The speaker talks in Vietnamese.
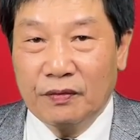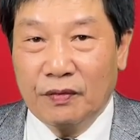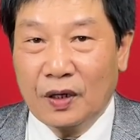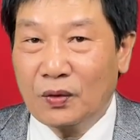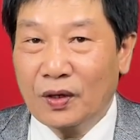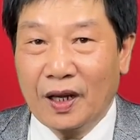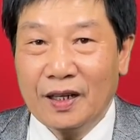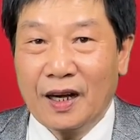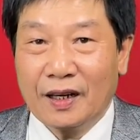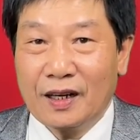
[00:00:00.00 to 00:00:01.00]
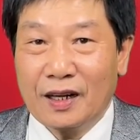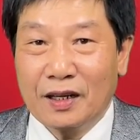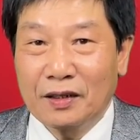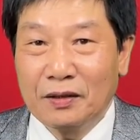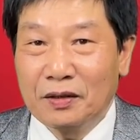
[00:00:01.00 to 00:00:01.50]
mà tôi nghĩ rằng
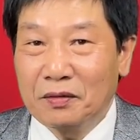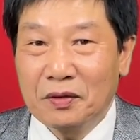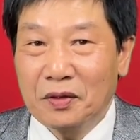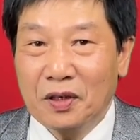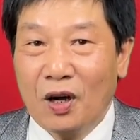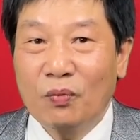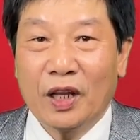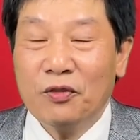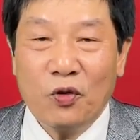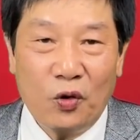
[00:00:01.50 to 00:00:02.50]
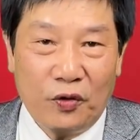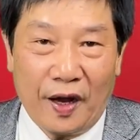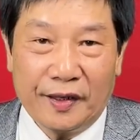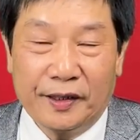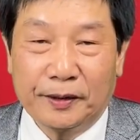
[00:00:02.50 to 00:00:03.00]
là nó không thể phôi
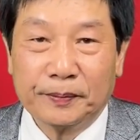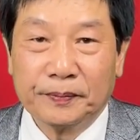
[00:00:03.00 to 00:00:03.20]
phai được